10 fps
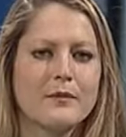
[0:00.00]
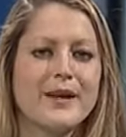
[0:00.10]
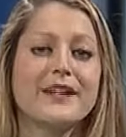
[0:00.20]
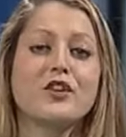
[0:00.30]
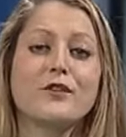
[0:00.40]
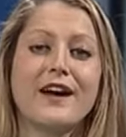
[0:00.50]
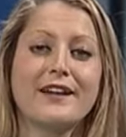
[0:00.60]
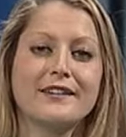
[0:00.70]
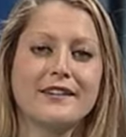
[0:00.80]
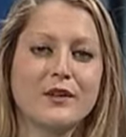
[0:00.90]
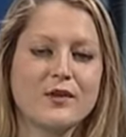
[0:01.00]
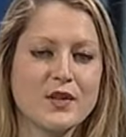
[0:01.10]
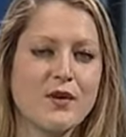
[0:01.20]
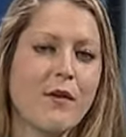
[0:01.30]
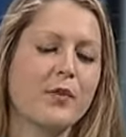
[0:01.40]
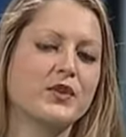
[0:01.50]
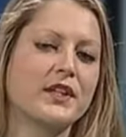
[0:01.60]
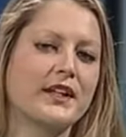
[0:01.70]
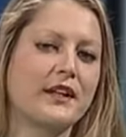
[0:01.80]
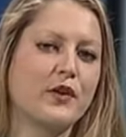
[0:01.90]
Ben ritrovati, in questa nuova
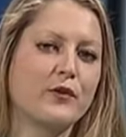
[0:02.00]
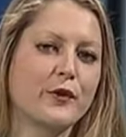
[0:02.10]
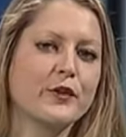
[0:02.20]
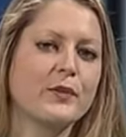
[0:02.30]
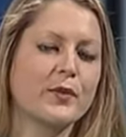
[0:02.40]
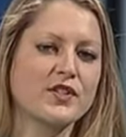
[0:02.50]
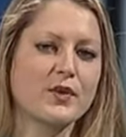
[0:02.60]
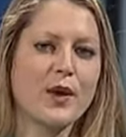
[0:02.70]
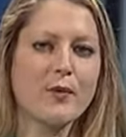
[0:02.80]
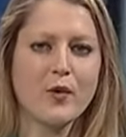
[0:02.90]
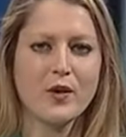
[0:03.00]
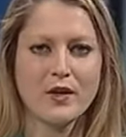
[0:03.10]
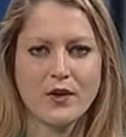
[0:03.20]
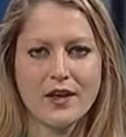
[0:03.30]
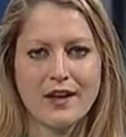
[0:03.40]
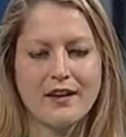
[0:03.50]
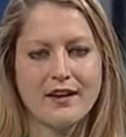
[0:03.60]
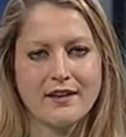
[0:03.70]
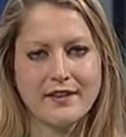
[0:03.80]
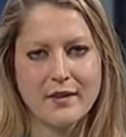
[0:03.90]
puntata di confronti proseguiamo quello che è
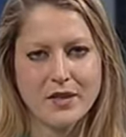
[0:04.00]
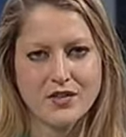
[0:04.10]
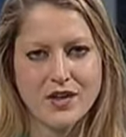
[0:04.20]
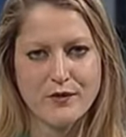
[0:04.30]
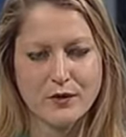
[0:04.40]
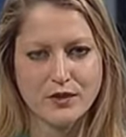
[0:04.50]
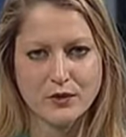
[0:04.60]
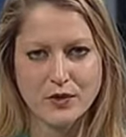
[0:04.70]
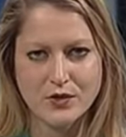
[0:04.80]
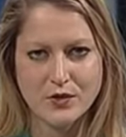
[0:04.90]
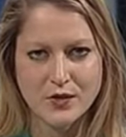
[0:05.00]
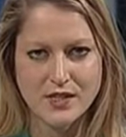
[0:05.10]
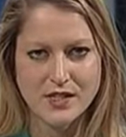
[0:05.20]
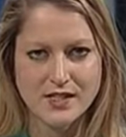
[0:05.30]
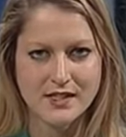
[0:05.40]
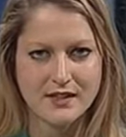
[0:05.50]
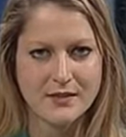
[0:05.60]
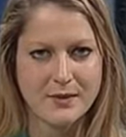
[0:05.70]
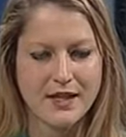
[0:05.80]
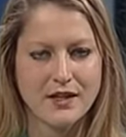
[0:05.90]
il tema già affrontato la scorsa
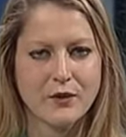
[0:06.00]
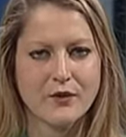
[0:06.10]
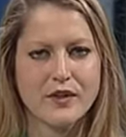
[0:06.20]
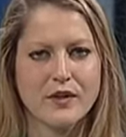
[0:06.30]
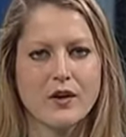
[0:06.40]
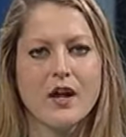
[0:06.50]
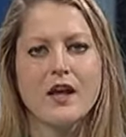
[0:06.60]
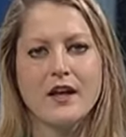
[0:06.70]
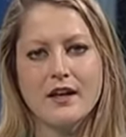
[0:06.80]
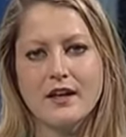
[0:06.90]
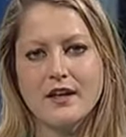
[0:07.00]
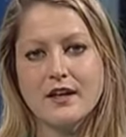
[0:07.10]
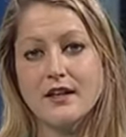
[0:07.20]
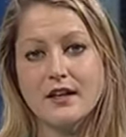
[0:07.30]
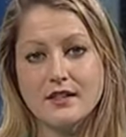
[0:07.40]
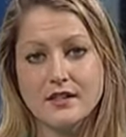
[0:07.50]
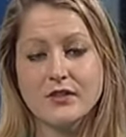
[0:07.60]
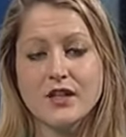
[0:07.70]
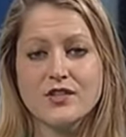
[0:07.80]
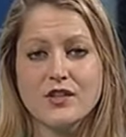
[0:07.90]
settimana, ovvero eh, il
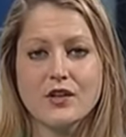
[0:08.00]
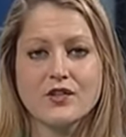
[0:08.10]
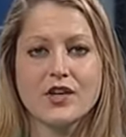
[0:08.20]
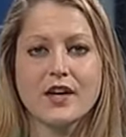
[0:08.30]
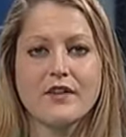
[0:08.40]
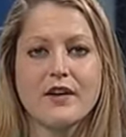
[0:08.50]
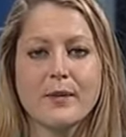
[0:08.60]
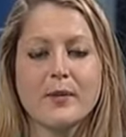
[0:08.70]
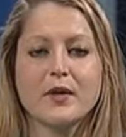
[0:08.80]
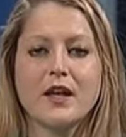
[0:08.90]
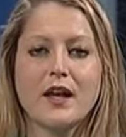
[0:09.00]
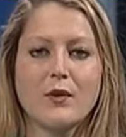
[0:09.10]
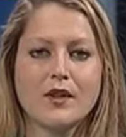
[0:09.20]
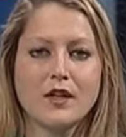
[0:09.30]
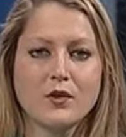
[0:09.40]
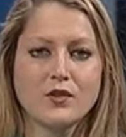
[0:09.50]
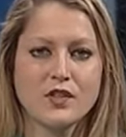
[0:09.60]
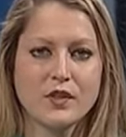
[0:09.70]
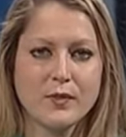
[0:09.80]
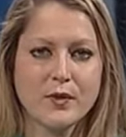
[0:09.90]
disegno di legge che oggi arriva proprio nell'aula del
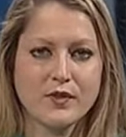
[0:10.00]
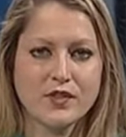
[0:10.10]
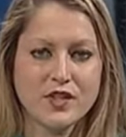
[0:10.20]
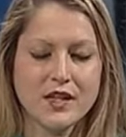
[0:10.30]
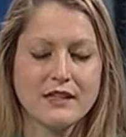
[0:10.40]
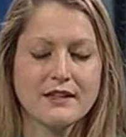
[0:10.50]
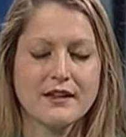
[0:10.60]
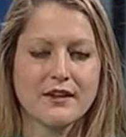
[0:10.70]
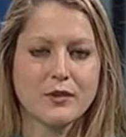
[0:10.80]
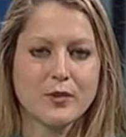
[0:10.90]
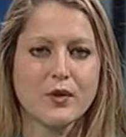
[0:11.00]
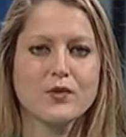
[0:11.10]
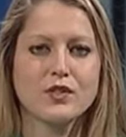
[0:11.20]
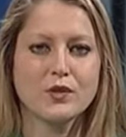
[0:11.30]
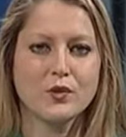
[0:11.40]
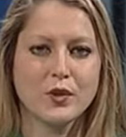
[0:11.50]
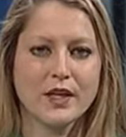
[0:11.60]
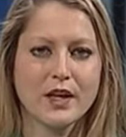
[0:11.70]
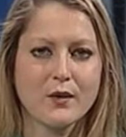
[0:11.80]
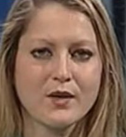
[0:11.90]
Consiglio provinciale di Trento per
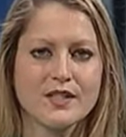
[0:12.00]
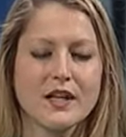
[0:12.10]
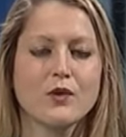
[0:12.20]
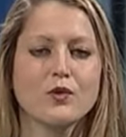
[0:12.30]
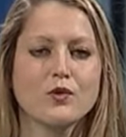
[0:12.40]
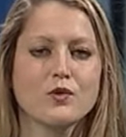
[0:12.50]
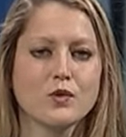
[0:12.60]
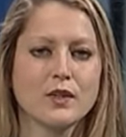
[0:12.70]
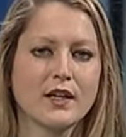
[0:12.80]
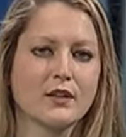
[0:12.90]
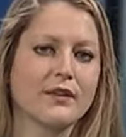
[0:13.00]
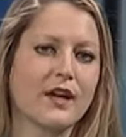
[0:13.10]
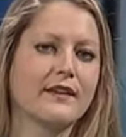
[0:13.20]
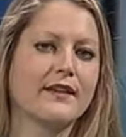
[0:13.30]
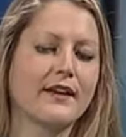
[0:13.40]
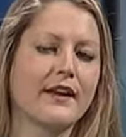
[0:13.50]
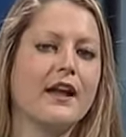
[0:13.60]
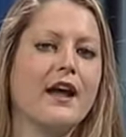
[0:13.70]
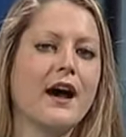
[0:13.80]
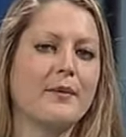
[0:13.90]
costituire questa consulta che dovrà andare
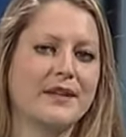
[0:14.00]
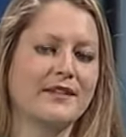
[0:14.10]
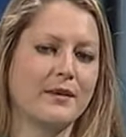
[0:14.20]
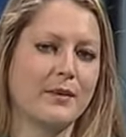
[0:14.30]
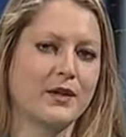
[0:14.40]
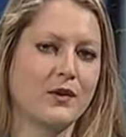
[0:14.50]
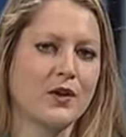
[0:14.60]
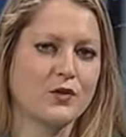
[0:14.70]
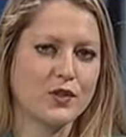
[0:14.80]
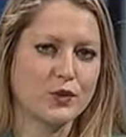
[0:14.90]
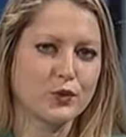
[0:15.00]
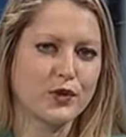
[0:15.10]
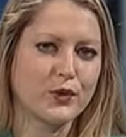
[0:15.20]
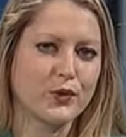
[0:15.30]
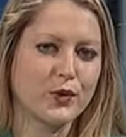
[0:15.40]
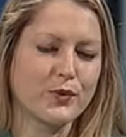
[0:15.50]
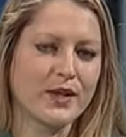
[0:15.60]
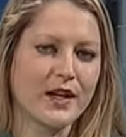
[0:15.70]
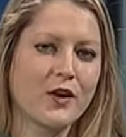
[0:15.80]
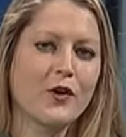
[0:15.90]
a mettere mano allo Statuto di
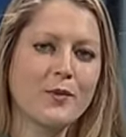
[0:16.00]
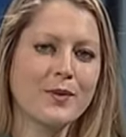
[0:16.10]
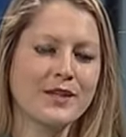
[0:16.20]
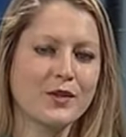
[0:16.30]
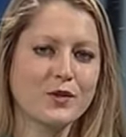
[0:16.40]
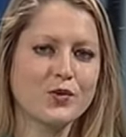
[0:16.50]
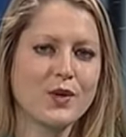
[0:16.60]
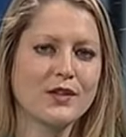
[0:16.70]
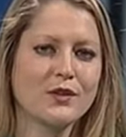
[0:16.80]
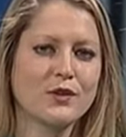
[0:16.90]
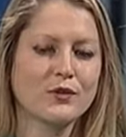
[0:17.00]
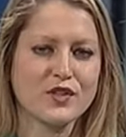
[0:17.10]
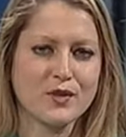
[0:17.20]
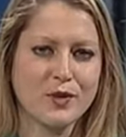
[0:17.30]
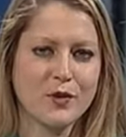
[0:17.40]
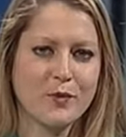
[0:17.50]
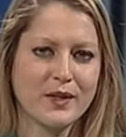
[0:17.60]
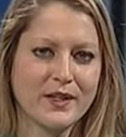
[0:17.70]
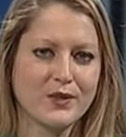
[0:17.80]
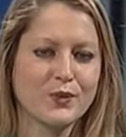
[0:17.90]
Autonomia. Come di consueto lo facciamo in
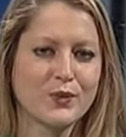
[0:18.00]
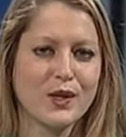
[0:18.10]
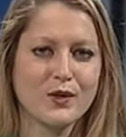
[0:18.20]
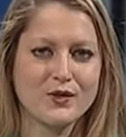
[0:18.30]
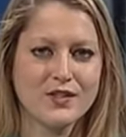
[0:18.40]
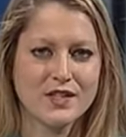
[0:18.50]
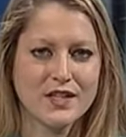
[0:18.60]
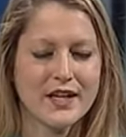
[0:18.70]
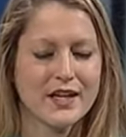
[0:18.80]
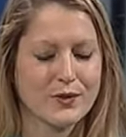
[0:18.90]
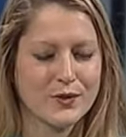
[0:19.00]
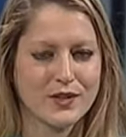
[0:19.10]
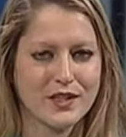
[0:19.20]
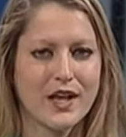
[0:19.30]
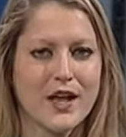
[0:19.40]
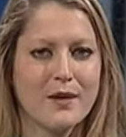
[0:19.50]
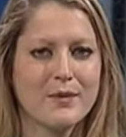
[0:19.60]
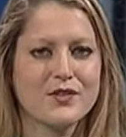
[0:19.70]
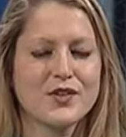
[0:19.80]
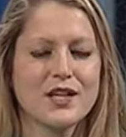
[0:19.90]
compagnia di due consiglieri, uno di
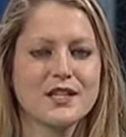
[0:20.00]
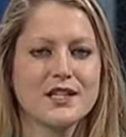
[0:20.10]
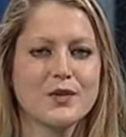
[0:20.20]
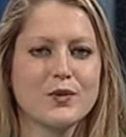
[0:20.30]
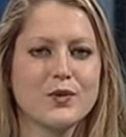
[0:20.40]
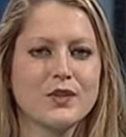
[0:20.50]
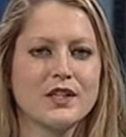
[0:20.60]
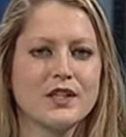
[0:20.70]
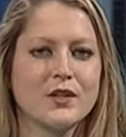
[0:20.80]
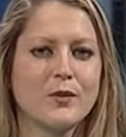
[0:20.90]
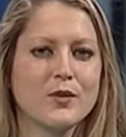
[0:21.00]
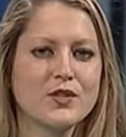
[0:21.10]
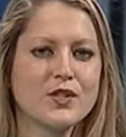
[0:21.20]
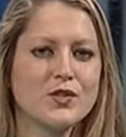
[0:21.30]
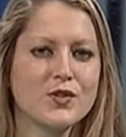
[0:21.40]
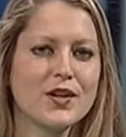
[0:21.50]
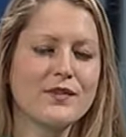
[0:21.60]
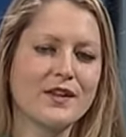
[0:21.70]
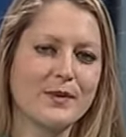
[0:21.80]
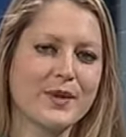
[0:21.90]
maggioranza e uno di
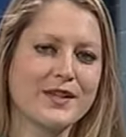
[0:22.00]
opposizione, ve li